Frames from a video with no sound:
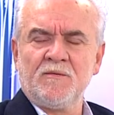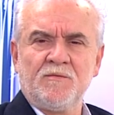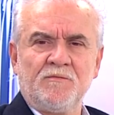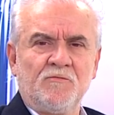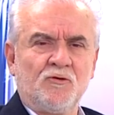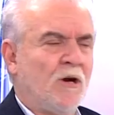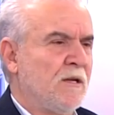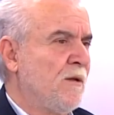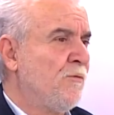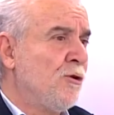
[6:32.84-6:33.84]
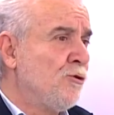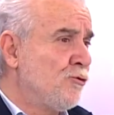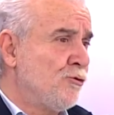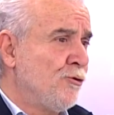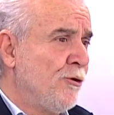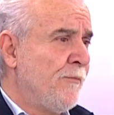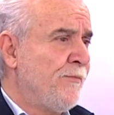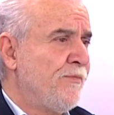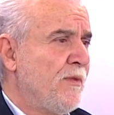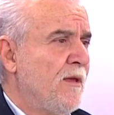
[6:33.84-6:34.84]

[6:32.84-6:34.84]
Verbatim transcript: hı hı. şu anda böyle düşünüyor.